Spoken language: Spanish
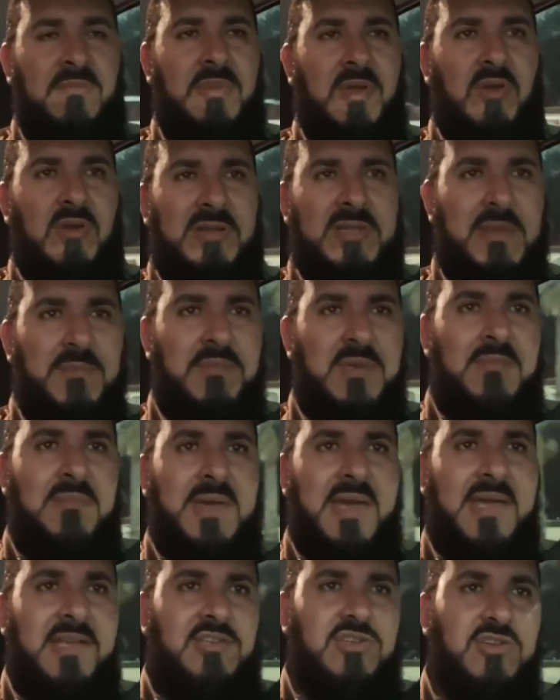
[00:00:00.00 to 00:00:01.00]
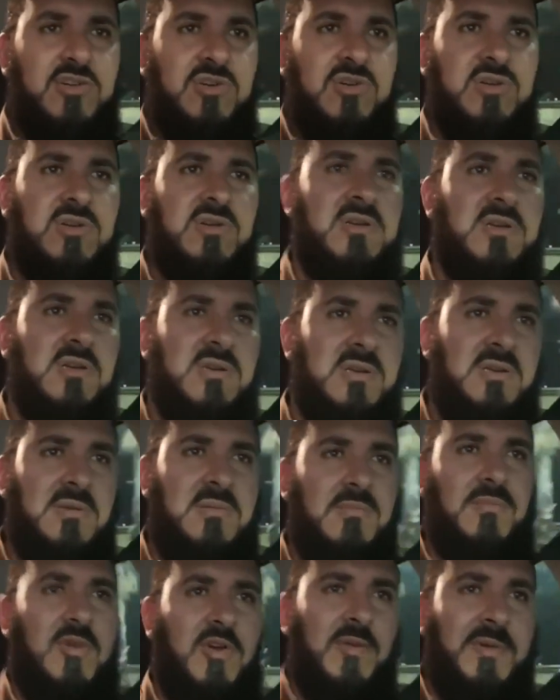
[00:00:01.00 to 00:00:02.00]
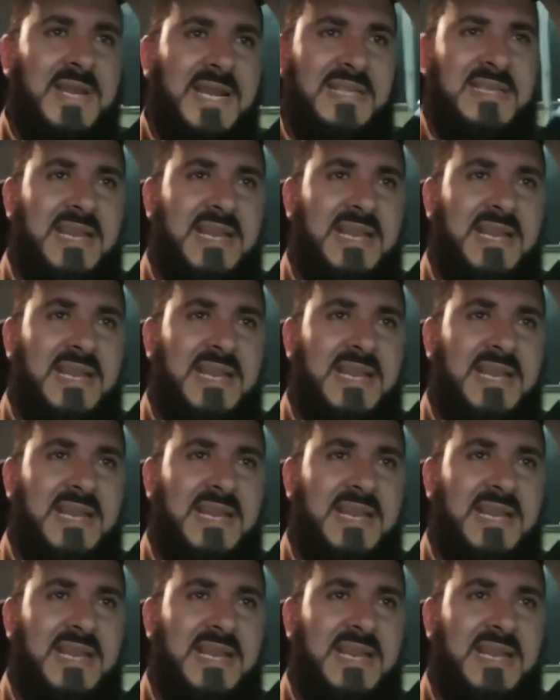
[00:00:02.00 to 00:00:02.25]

pero que también me ha hecho volver